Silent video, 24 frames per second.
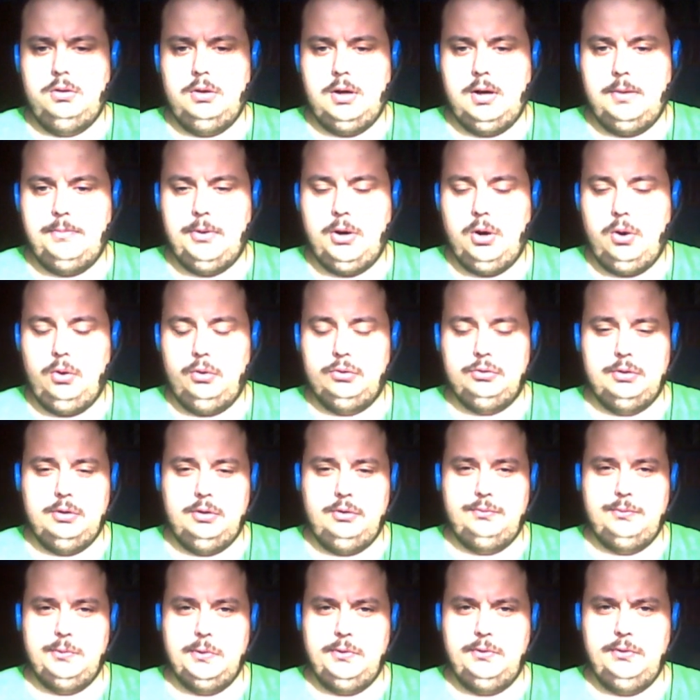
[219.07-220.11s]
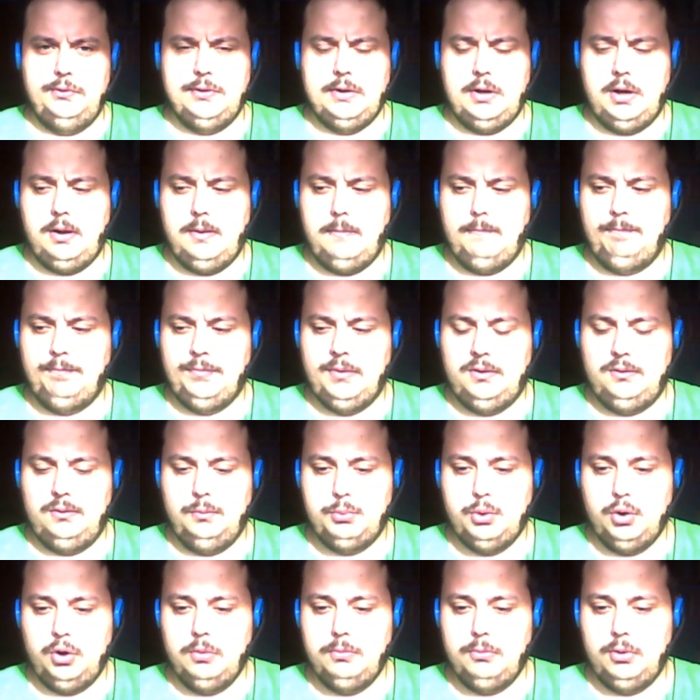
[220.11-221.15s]
Ja, brauche ich ja nicht viel zu sagen
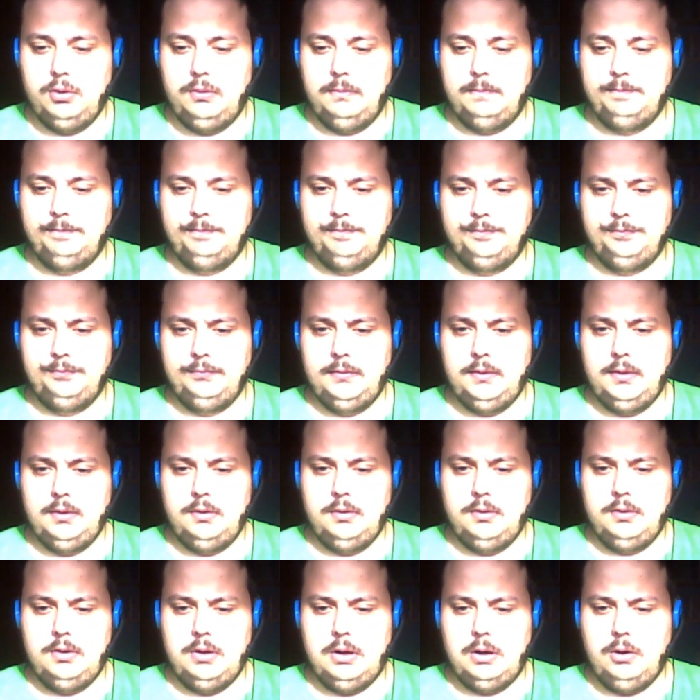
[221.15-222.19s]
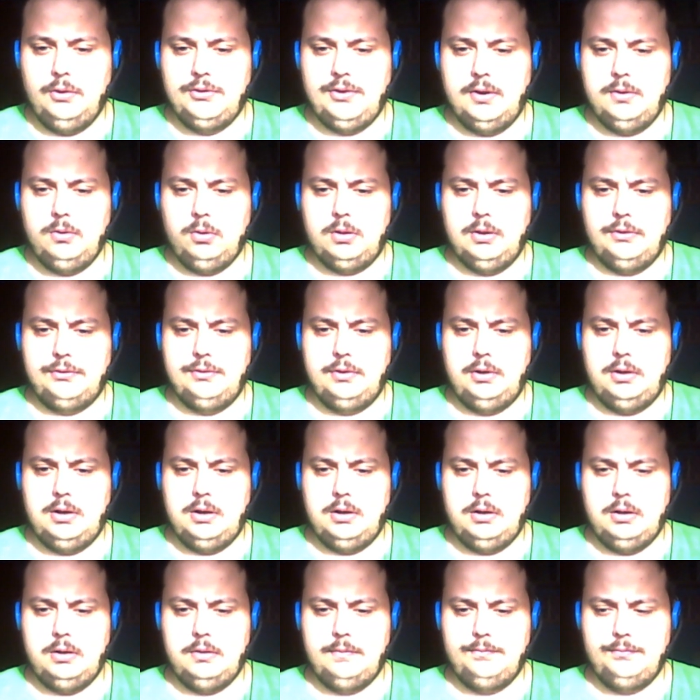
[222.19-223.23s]
zu Pokémon. Außer noch, dass
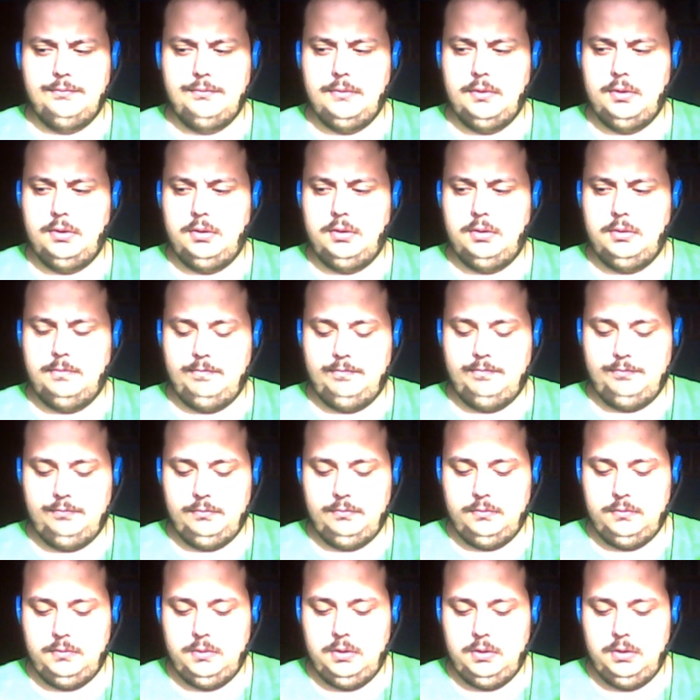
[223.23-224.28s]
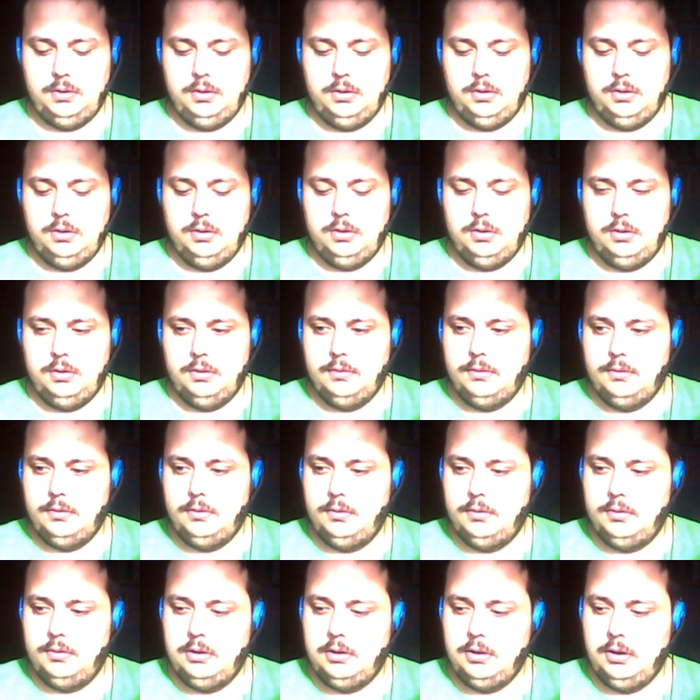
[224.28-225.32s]
der, ähm,
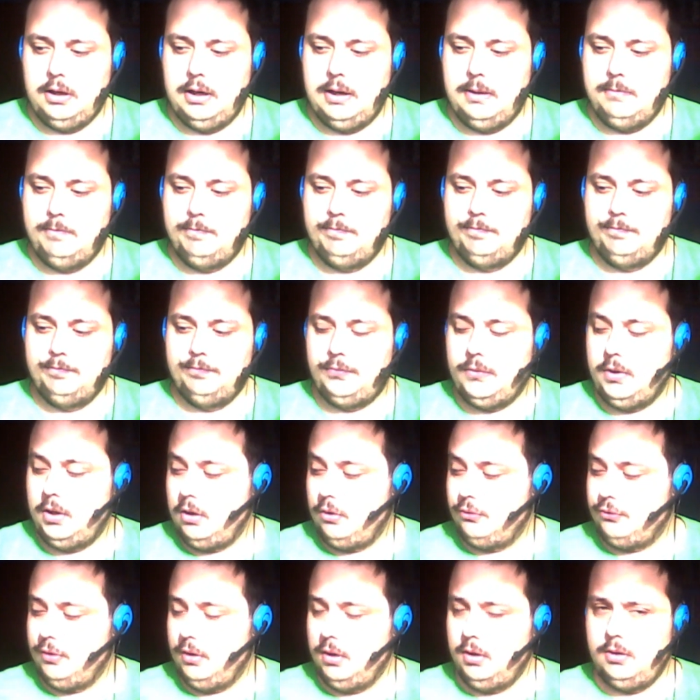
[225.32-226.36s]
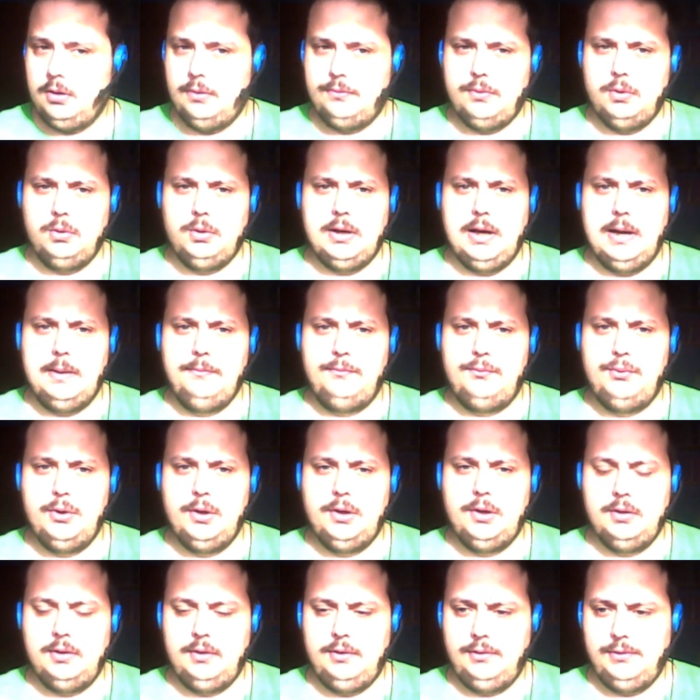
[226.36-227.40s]
der Game-Hersteller davon Game
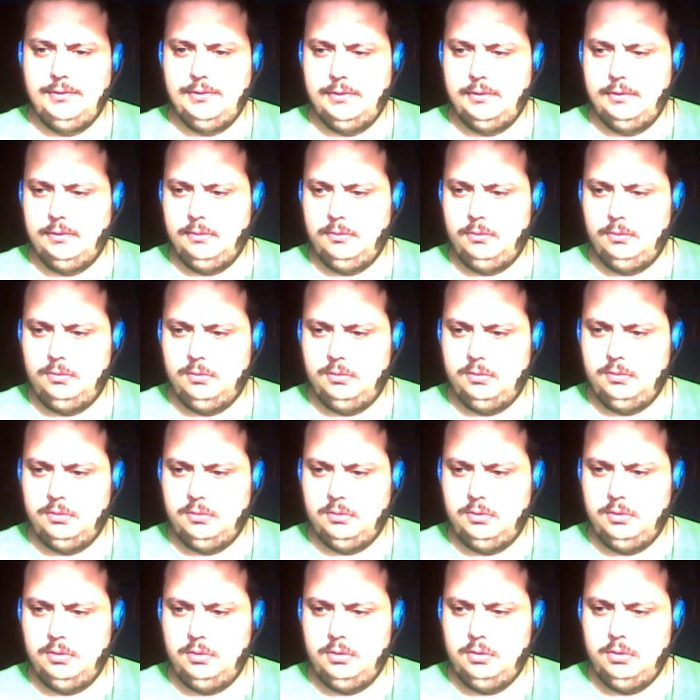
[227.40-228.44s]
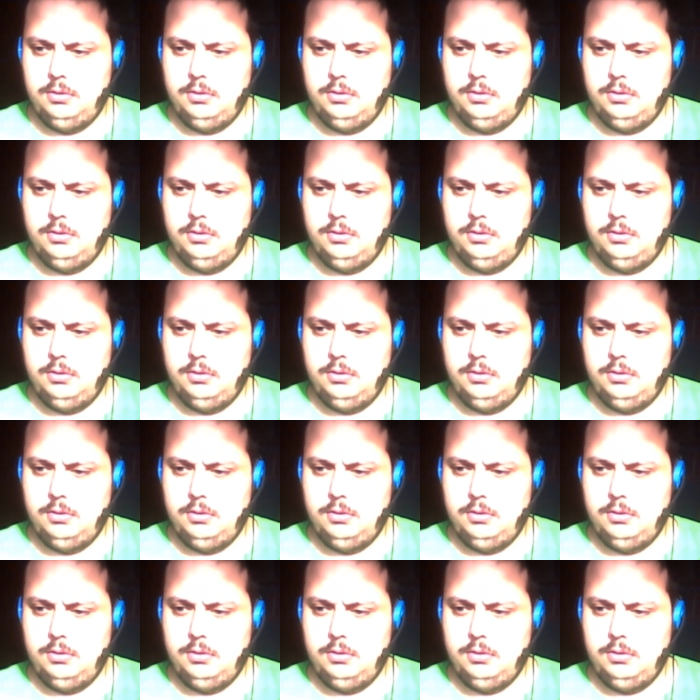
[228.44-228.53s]
Freak ist und